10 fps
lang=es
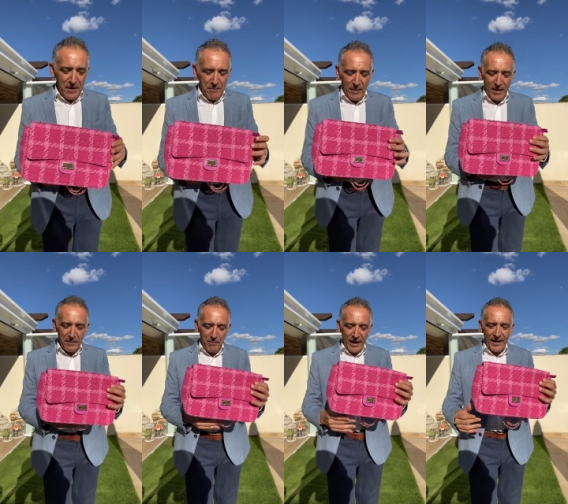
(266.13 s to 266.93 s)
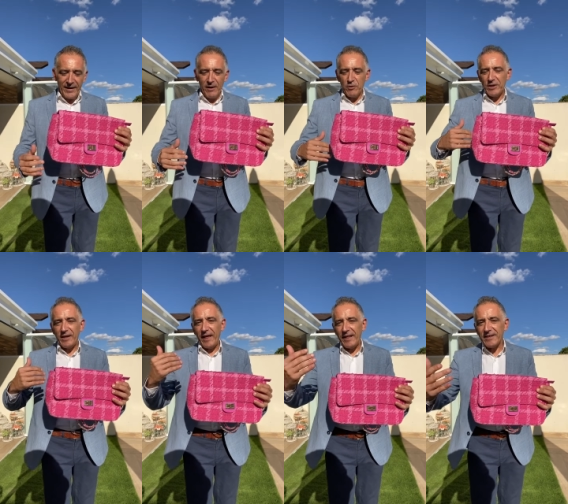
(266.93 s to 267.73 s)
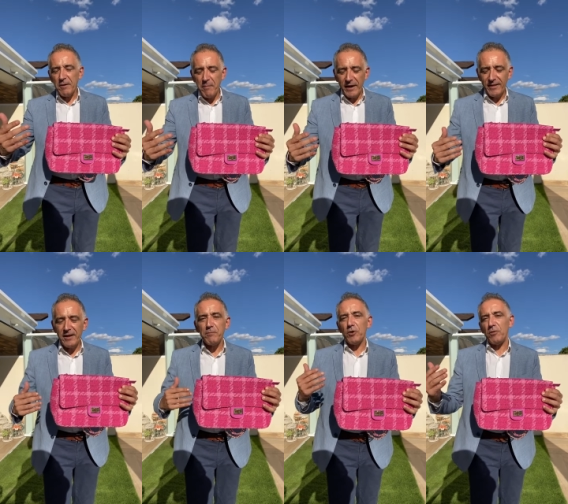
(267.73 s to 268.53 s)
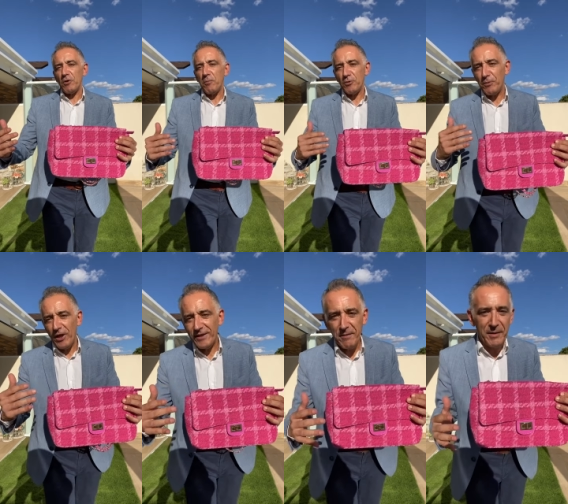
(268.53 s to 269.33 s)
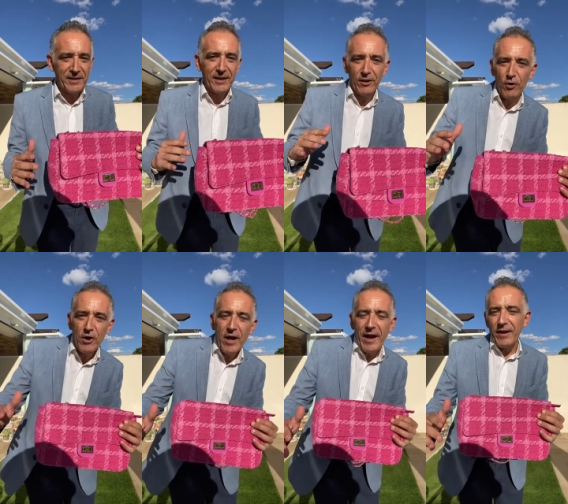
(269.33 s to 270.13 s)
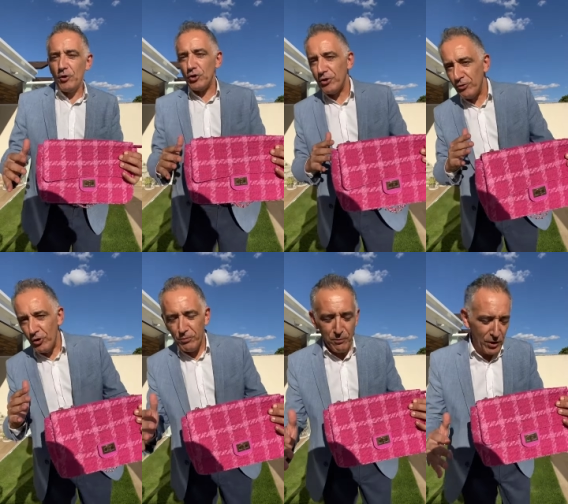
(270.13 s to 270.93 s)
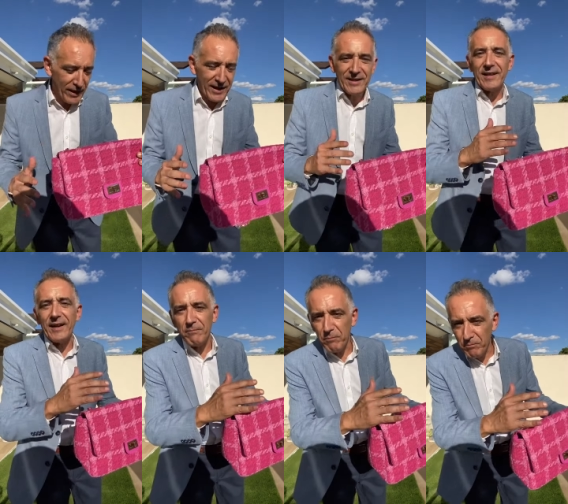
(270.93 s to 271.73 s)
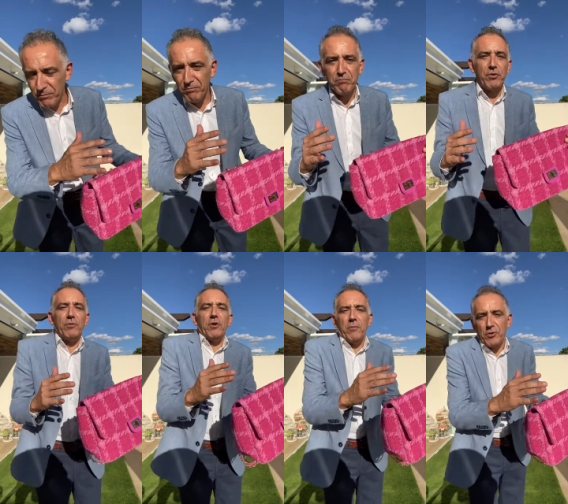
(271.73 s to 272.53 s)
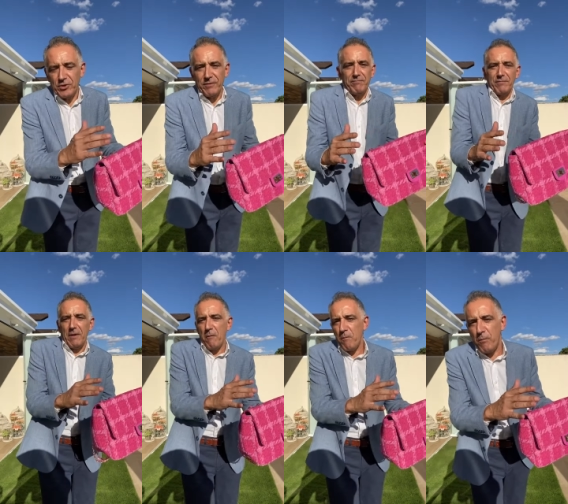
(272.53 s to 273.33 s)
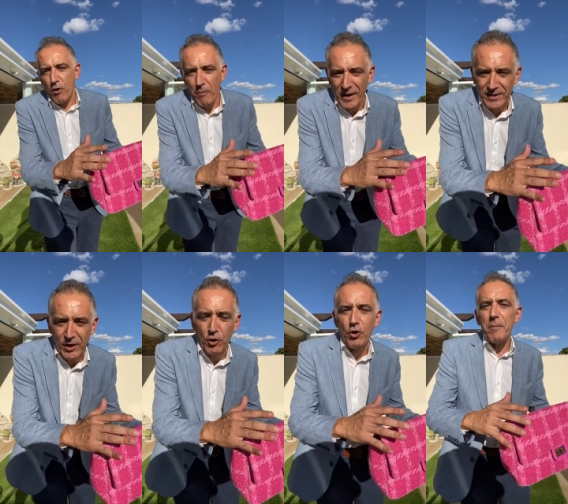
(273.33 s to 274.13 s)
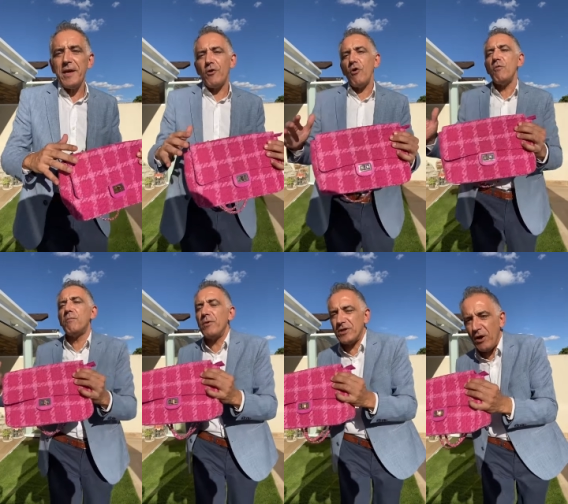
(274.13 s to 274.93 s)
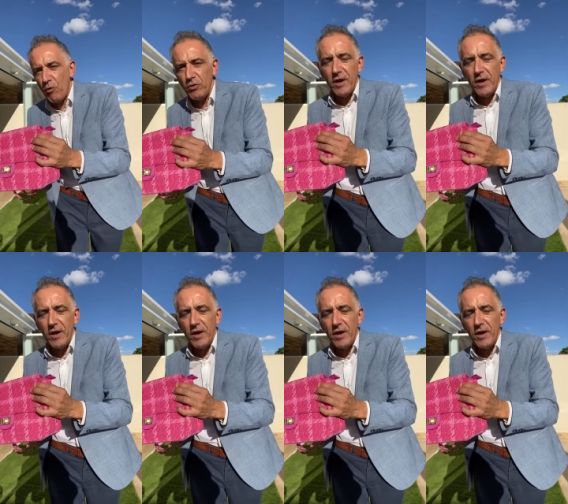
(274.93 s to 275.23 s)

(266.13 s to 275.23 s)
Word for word: ¿Vale? Para que si queréis invertir, pues bueno, pues podéis invertirlo, en nos no podéis gastar, pues bueno, pues un poco más económico, un, según